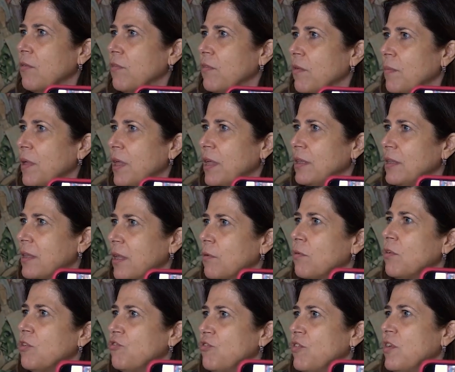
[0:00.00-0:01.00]
ovviamente
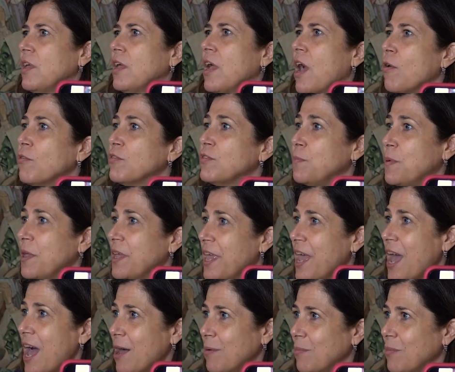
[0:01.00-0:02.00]
noi ci
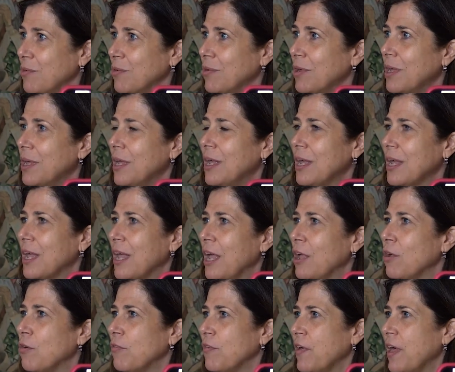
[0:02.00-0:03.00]
auspichiamo che
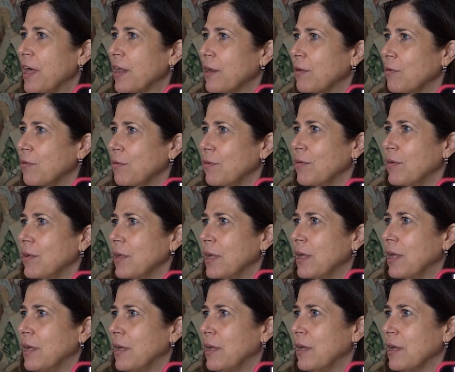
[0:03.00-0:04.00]
il governo
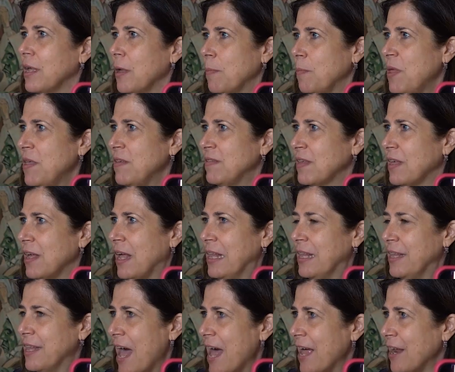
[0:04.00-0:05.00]
eh, capisca
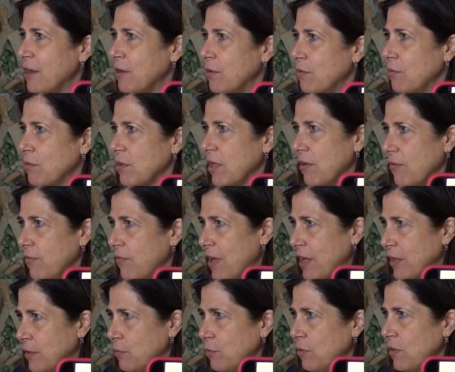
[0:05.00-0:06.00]
il danno che ha
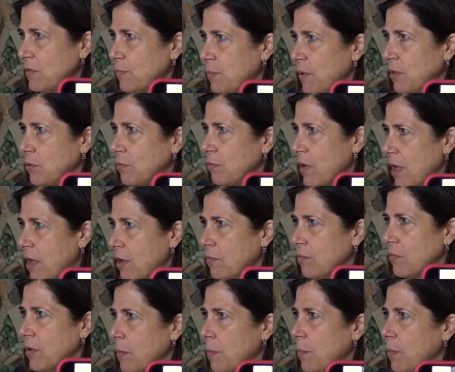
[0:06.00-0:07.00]
fatto rispetto a
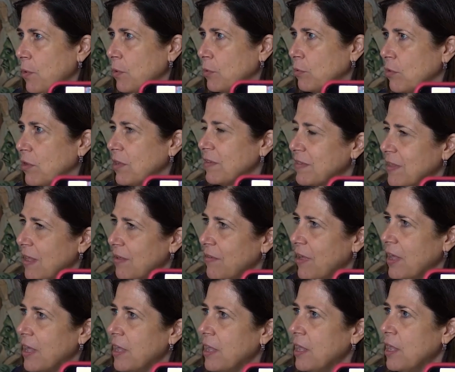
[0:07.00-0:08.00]
un rapporto che
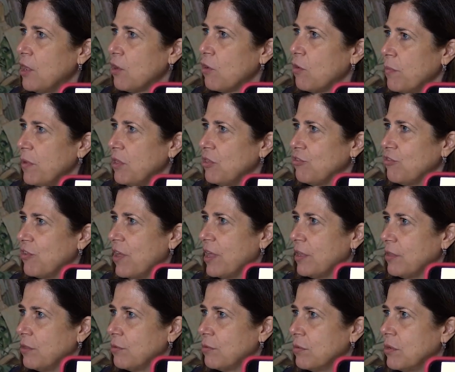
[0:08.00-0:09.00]
stava
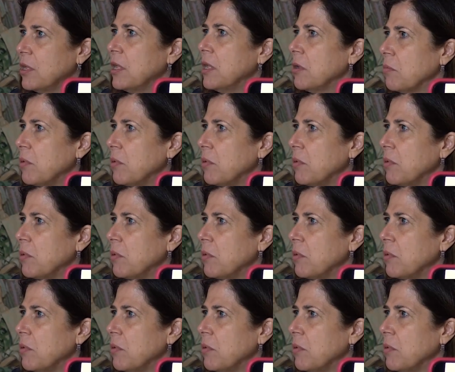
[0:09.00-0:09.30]
cominciando.